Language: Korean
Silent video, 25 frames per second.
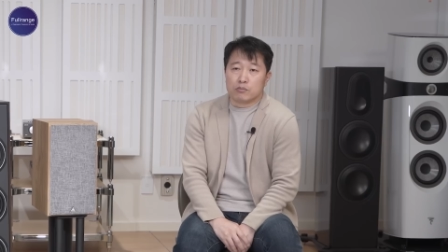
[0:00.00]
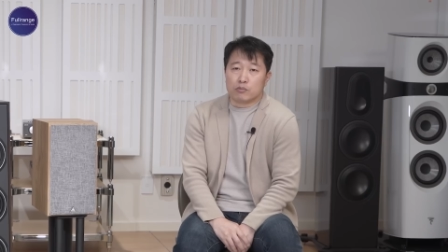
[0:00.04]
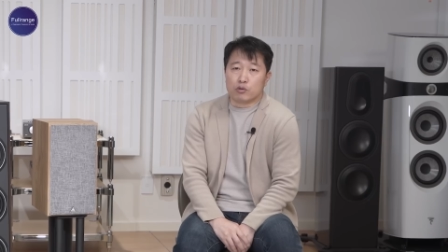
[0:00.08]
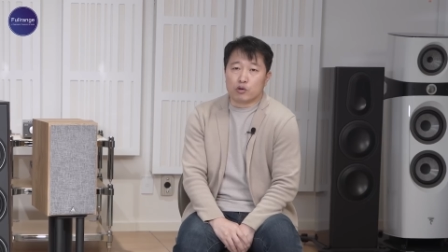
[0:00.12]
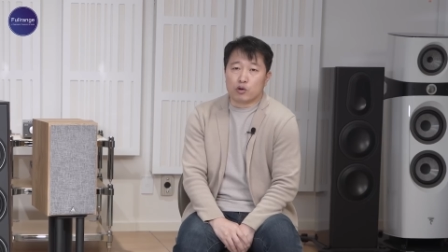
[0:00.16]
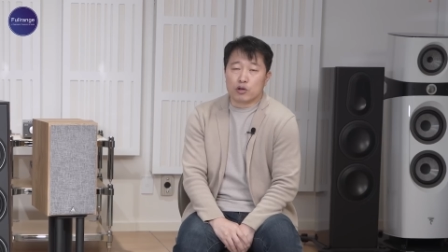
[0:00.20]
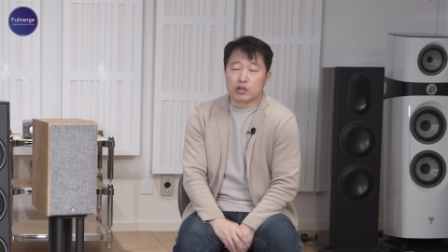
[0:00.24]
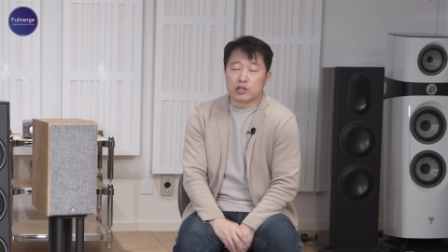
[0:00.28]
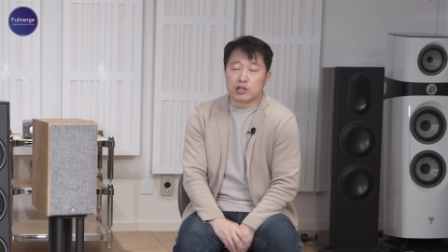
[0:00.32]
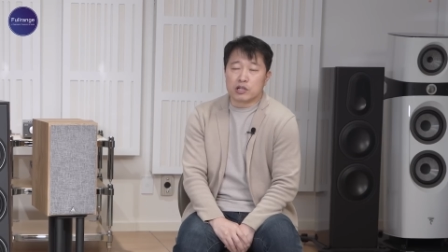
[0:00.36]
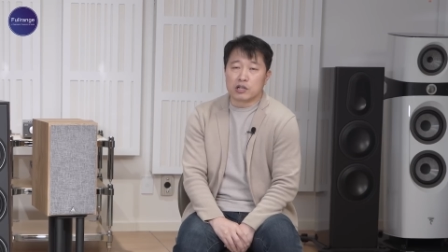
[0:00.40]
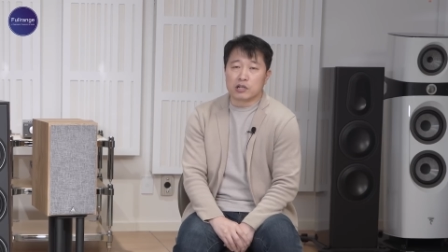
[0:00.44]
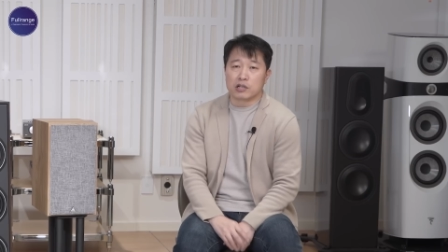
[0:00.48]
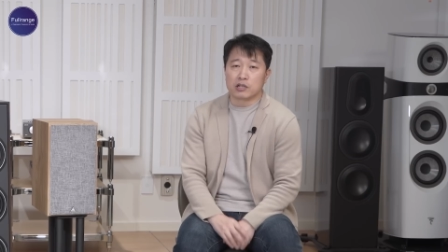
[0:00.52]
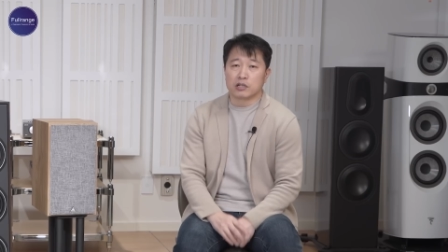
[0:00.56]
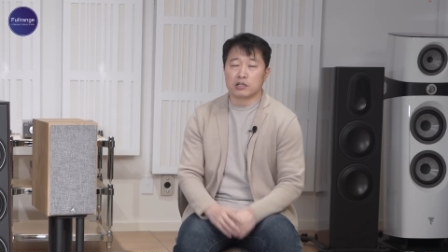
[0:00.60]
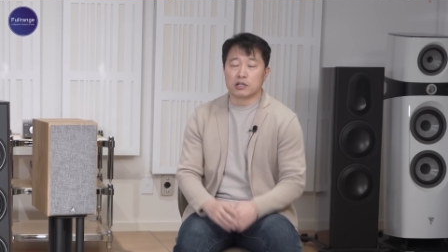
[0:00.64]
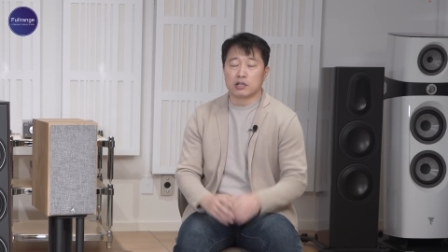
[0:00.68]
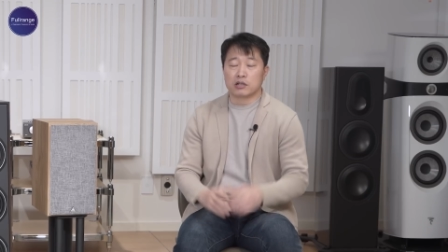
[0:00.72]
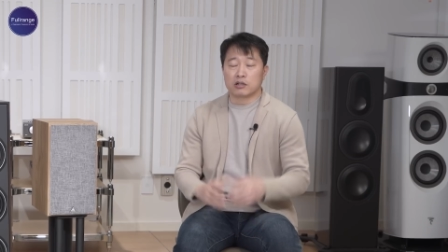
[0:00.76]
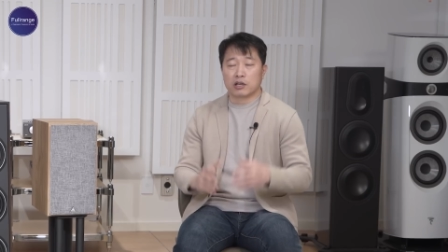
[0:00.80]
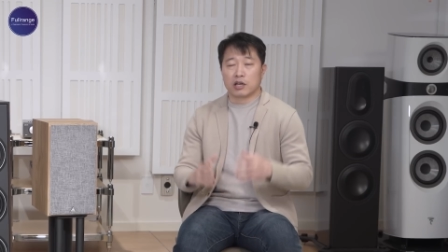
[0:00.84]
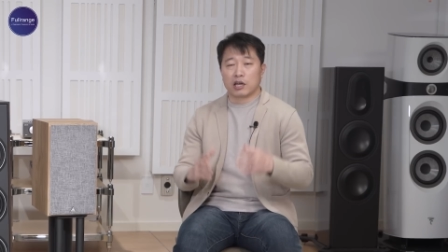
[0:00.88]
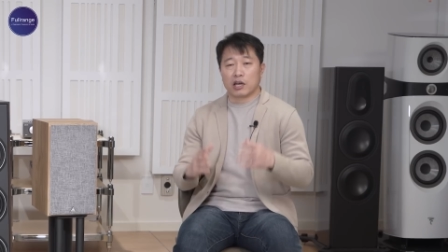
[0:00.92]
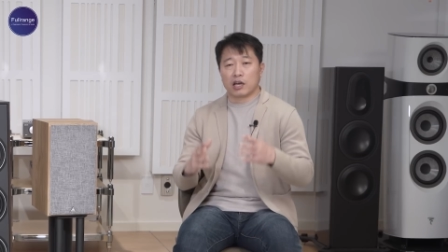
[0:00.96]
물론
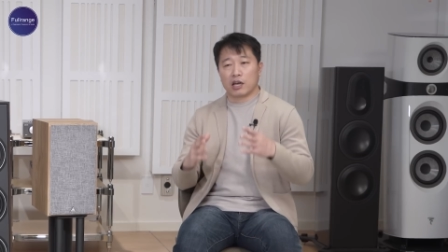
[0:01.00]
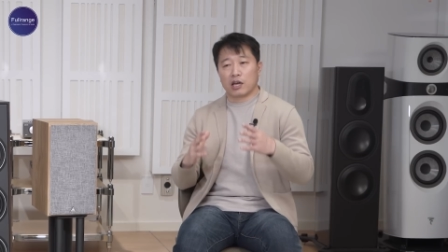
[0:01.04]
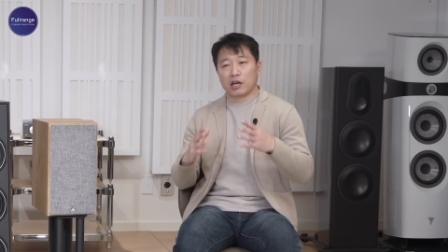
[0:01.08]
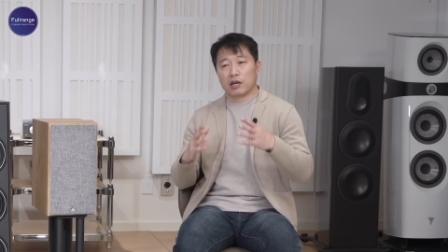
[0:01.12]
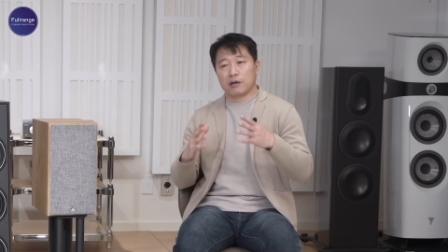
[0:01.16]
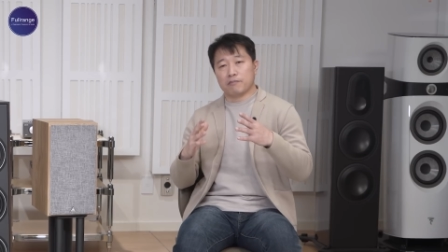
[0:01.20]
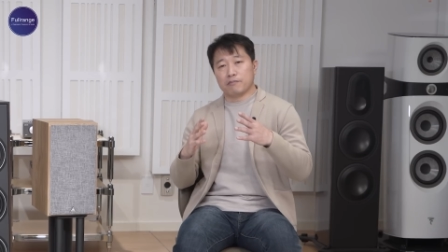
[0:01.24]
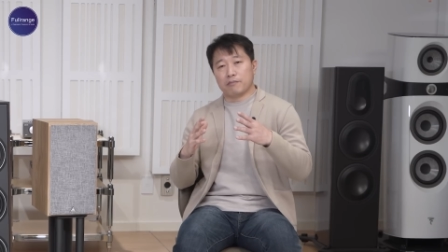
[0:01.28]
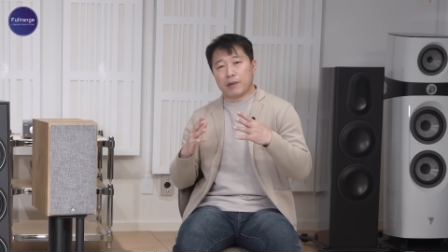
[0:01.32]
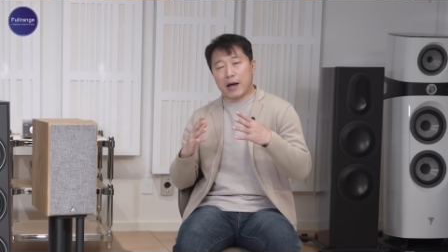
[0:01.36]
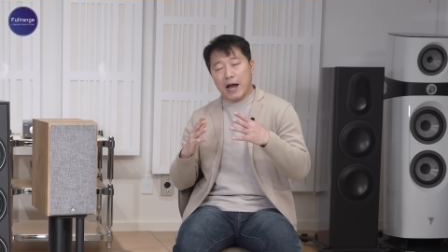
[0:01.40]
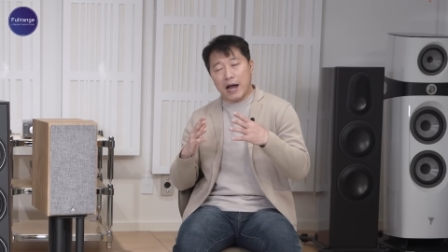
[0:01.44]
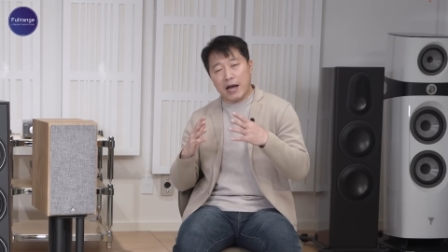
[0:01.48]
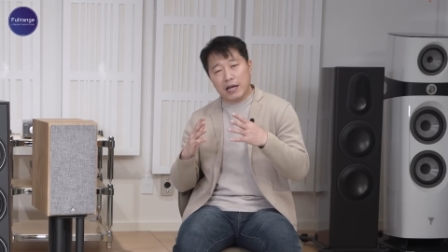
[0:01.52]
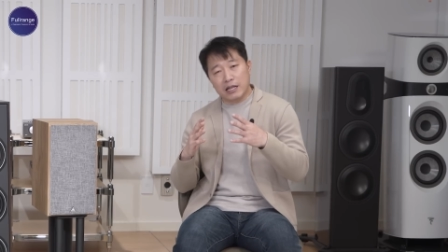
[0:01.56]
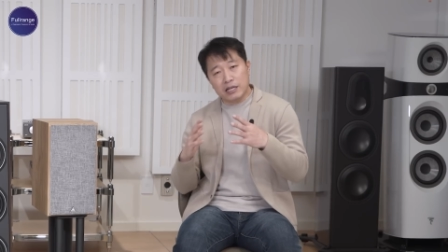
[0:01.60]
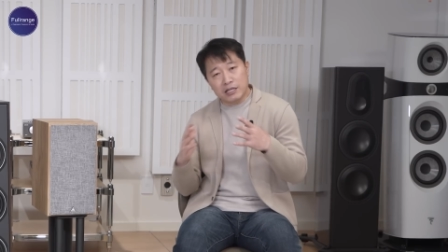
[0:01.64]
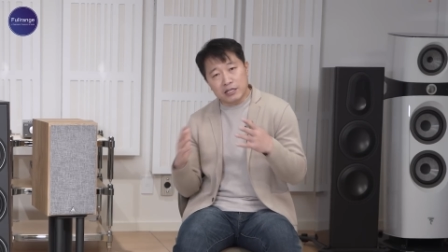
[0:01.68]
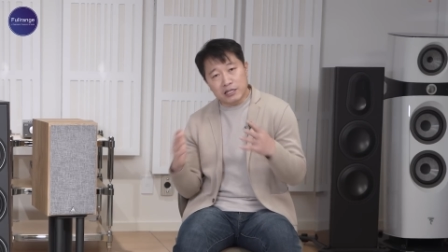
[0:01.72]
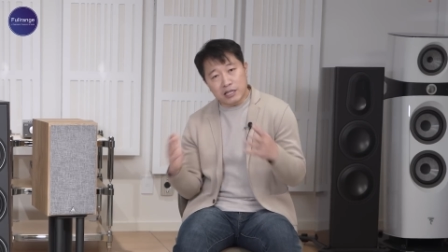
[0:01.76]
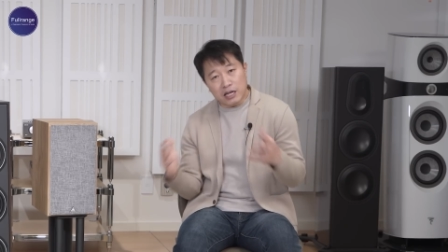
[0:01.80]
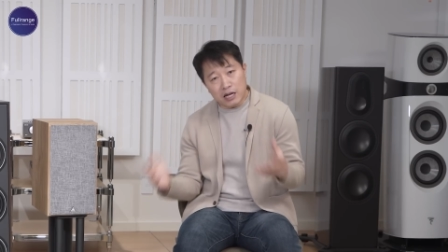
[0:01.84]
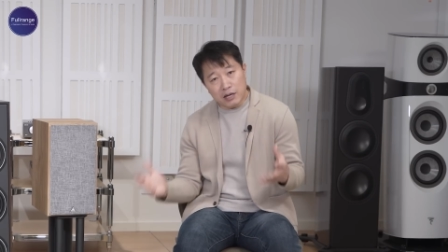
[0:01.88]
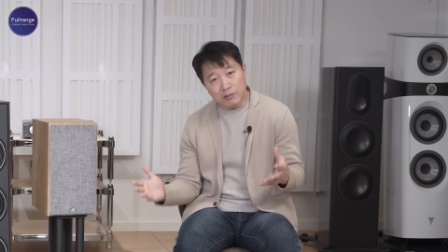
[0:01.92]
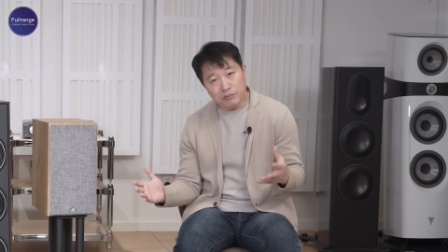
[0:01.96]
이렇게
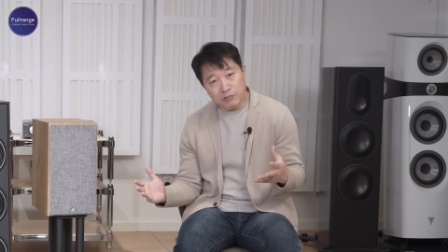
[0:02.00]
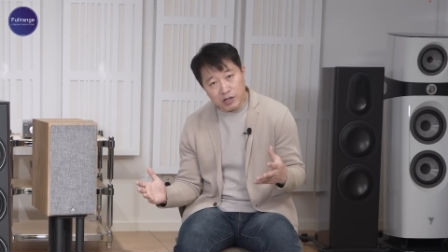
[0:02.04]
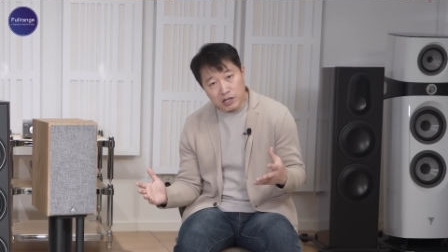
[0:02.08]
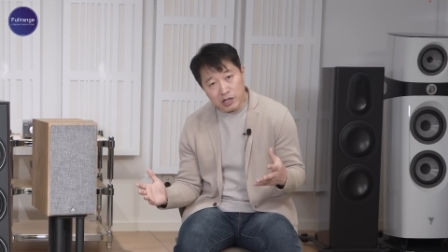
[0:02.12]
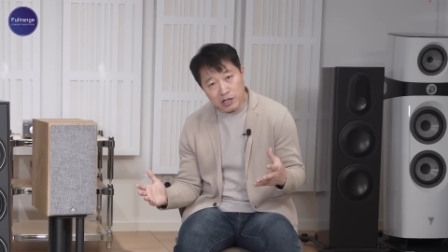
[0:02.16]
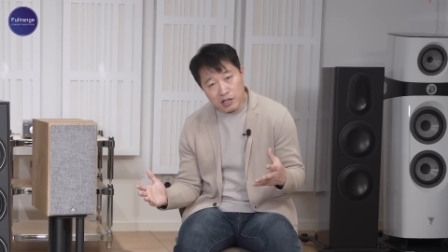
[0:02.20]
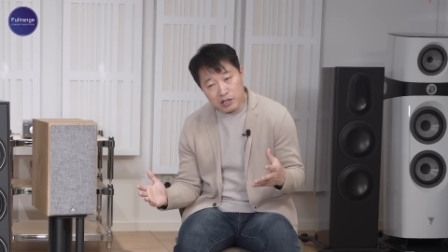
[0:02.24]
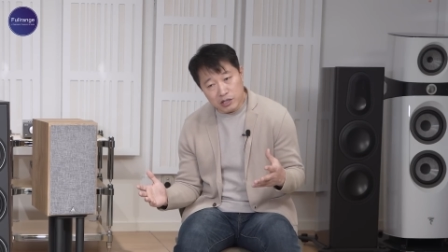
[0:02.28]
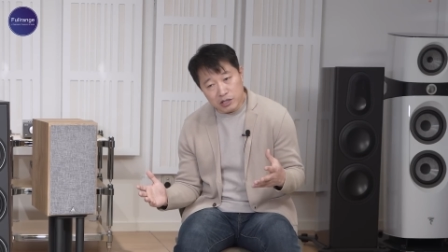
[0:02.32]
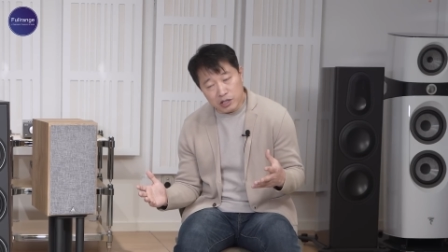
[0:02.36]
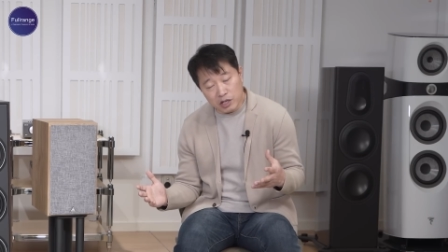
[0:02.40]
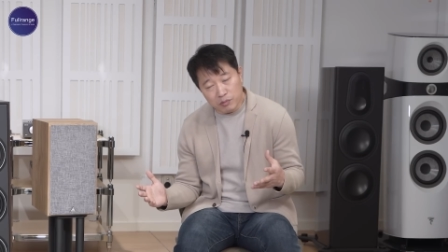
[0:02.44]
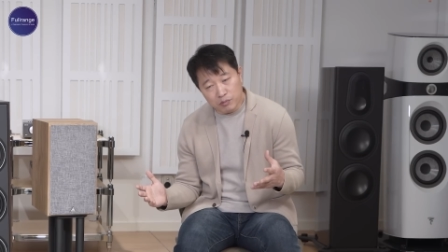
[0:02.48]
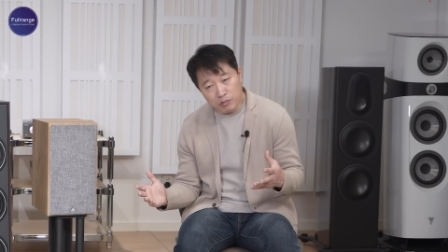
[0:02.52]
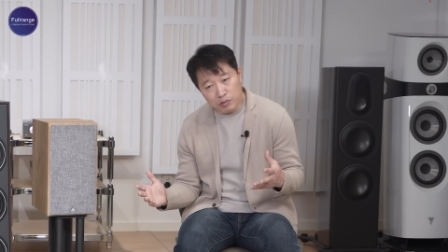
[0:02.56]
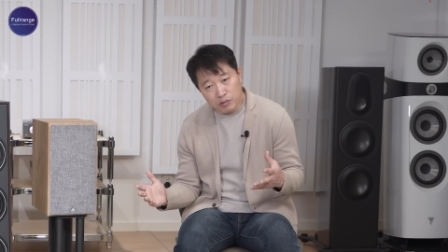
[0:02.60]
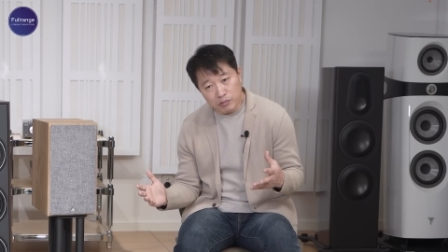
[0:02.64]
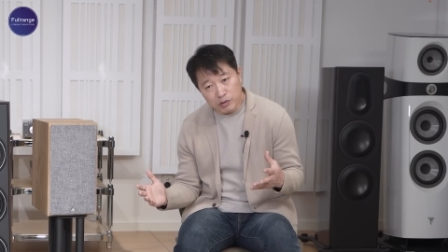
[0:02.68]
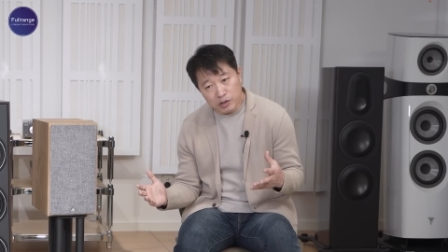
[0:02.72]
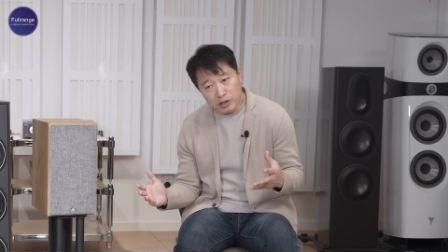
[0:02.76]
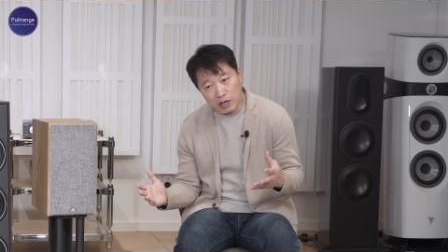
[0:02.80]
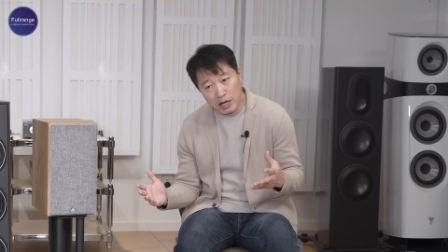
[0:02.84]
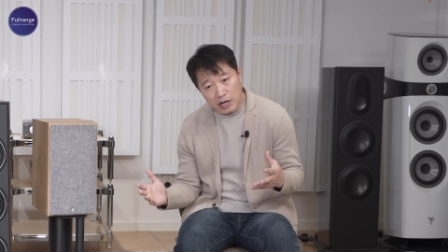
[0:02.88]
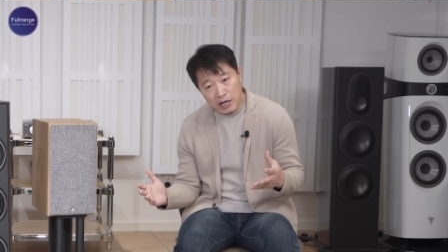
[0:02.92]
많은 사람들이 제품을,